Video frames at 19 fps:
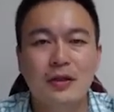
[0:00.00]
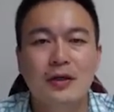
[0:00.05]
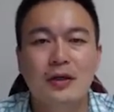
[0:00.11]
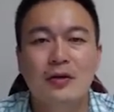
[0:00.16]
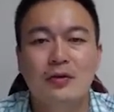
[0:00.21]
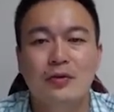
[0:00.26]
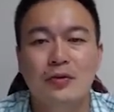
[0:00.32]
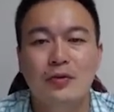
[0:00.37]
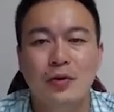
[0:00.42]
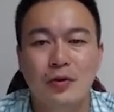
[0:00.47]

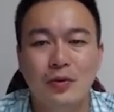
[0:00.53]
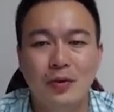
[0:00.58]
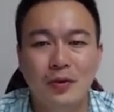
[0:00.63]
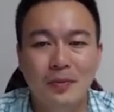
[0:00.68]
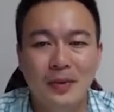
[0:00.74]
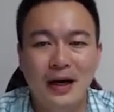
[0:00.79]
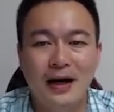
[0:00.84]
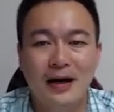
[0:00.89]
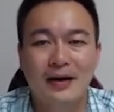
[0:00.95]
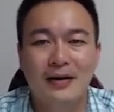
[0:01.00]
如果我
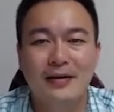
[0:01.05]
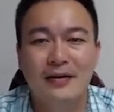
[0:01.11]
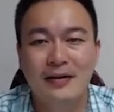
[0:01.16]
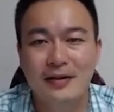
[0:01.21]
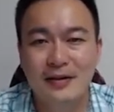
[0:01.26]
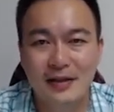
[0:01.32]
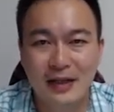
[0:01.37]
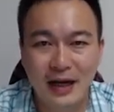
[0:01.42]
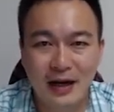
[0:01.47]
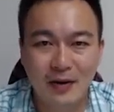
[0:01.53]
把一
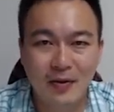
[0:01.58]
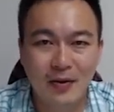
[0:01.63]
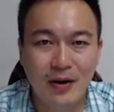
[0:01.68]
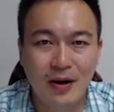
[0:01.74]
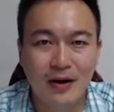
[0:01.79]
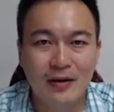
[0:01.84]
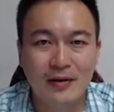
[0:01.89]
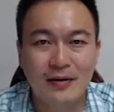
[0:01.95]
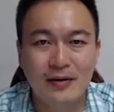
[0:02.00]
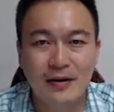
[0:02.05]
个弹
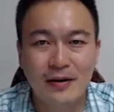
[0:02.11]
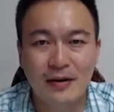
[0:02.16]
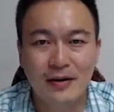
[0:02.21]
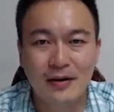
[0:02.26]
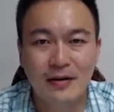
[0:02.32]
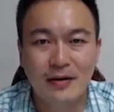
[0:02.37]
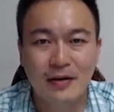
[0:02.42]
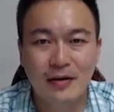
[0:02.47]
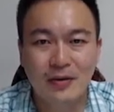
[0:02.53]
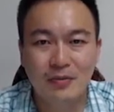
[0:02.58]
簧，好
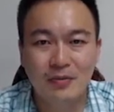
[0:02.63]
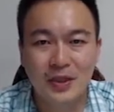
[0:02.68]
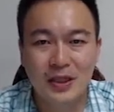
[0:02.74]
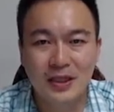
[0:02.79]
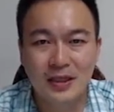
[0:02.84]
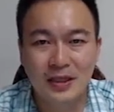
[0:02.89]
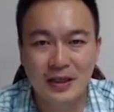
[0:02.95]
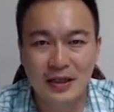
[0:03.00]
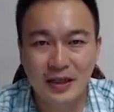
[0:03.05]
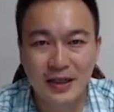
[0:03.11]
用 P
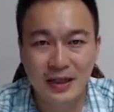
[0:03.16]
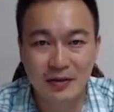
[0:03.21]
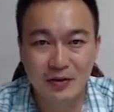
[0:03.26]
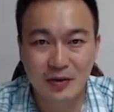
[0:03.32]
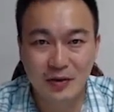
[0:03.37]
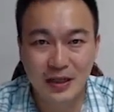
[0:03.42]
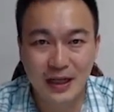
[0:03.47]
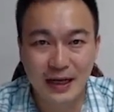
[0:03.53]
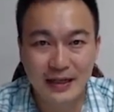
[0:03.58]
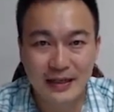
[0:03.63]
的力量去
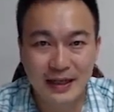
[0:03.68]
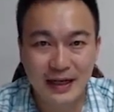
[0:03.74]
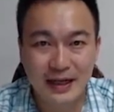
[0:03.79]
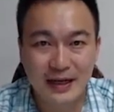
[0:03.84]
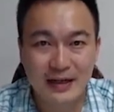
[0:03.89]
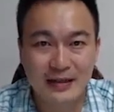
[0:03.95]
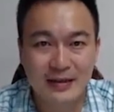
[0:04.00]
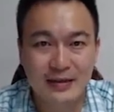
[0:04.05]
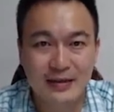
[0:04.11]
拉它，